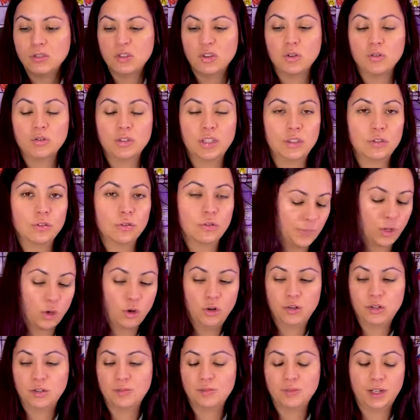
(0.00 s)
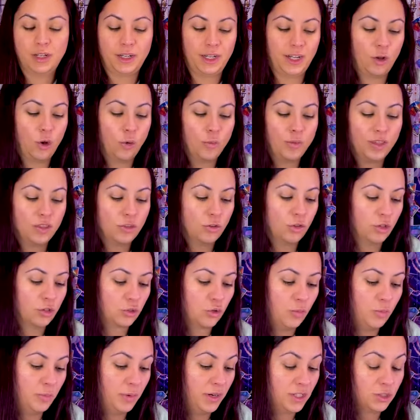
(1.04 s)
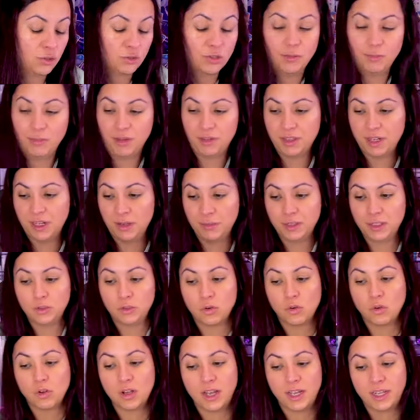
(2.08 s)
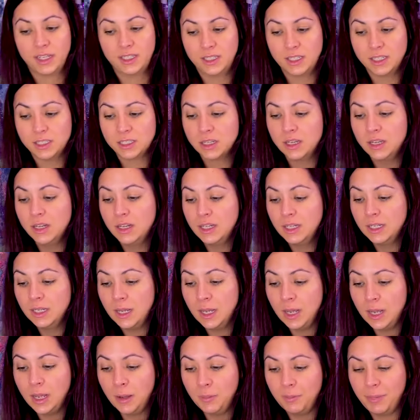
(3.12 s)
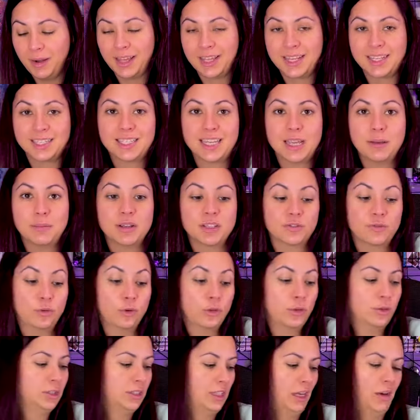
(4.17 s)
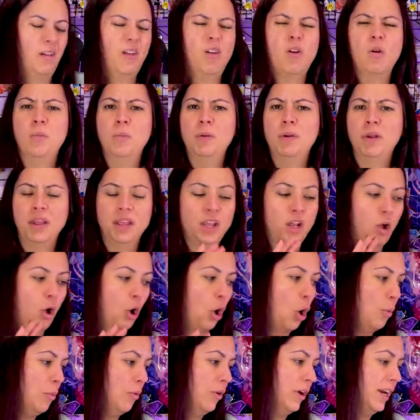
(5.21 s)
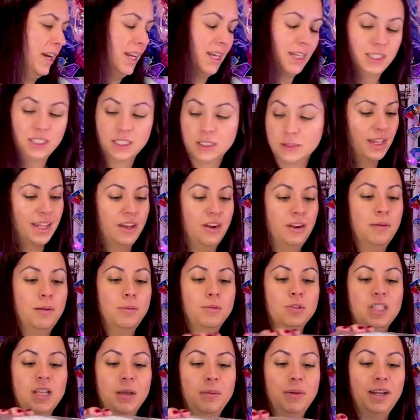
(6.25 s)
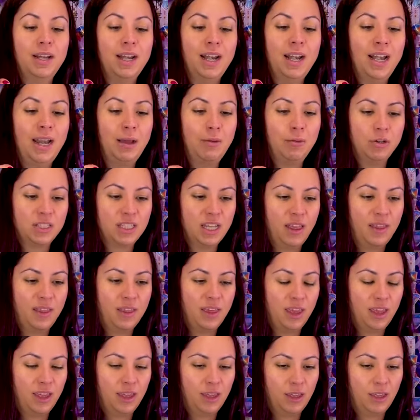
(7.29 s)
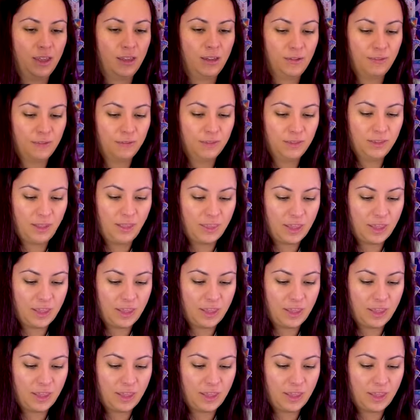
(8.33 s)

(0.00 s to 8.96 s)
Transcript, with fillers: Yo con tanto color recomiendo que os compréis un almacenamiento con cajitas para que sea más fluido el trabajo, pero ahí como queráis. Y ahora vamos a ver la bolsa de, de